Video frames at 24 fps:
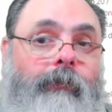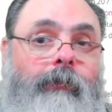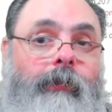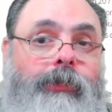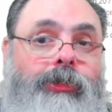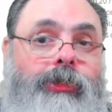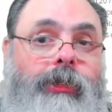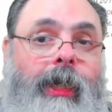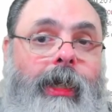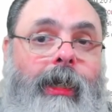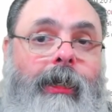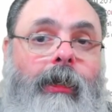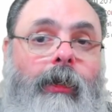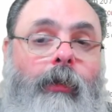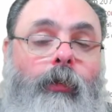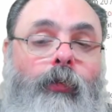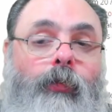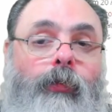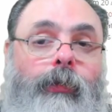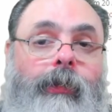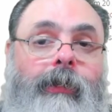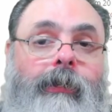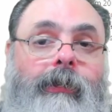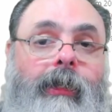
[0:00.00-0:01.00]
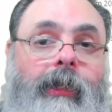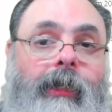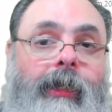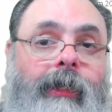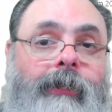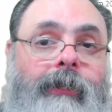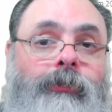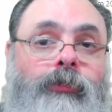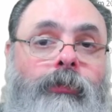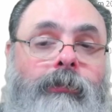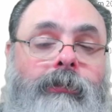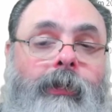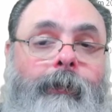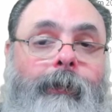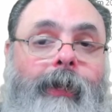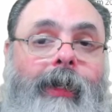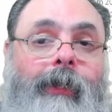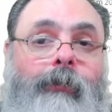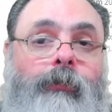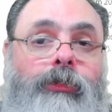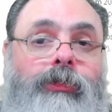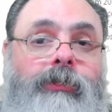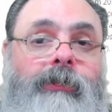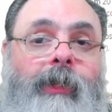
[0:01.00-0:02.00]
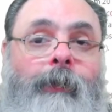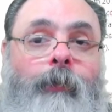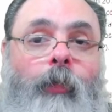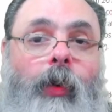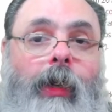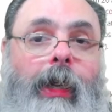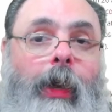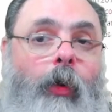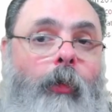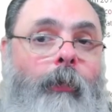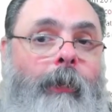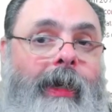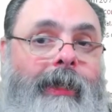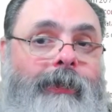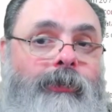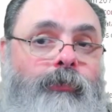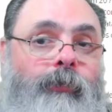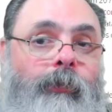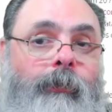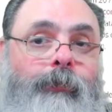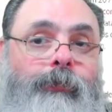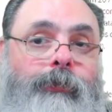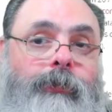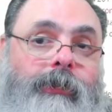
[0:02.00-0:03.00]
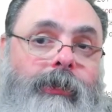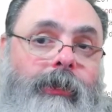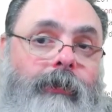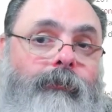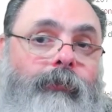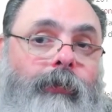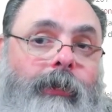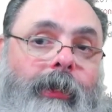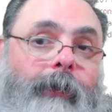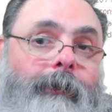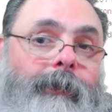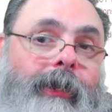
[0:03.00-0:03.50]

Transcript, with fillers: Gera o interesse do trabalhador de demorar o máximo possível, né?